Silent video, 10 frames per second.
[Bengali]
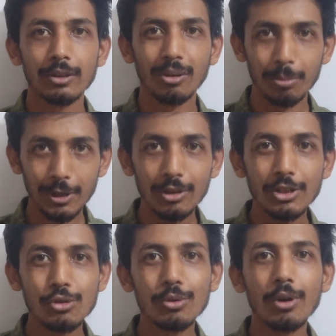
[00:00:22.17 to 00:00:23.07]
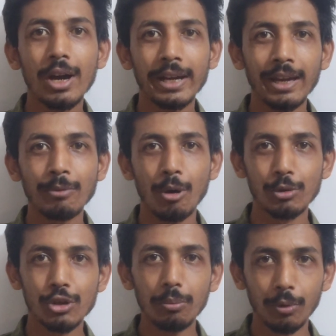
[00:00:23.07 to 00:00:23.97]
তবে ভিডিওটি শুরু করার আগে আমি
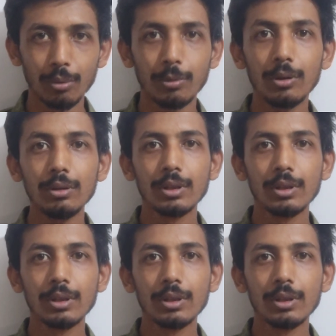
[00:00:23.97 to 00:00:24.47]
অবশ্যই বলবো